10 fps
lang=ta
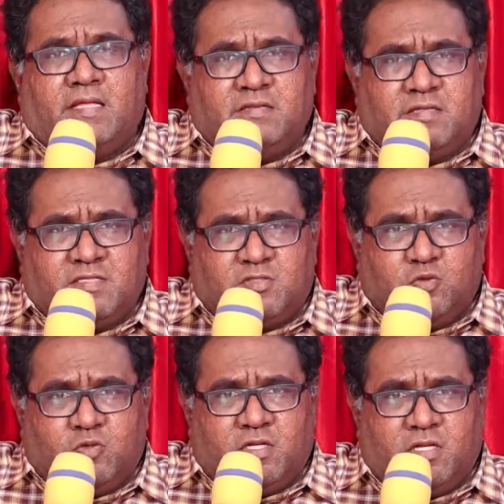எந்த
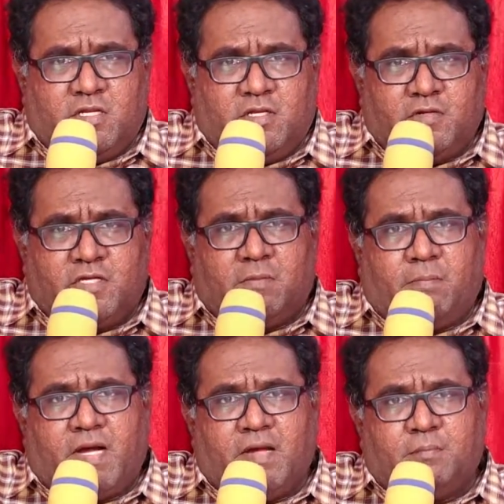சூழ்நிலையிலையும்
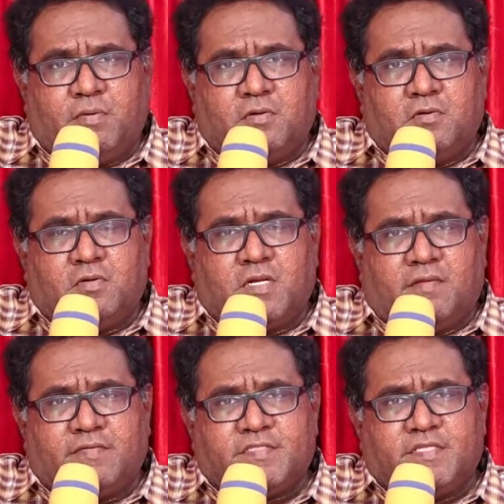நீங்கள் பயப்படணுன்ற
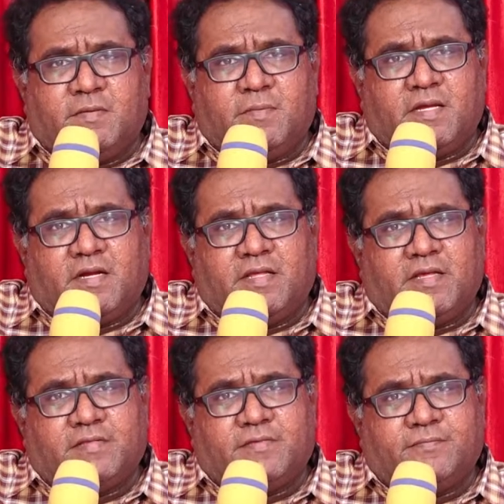அவசியமே
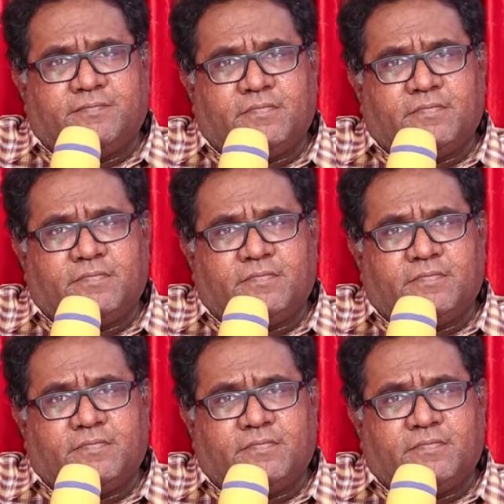கிடையாது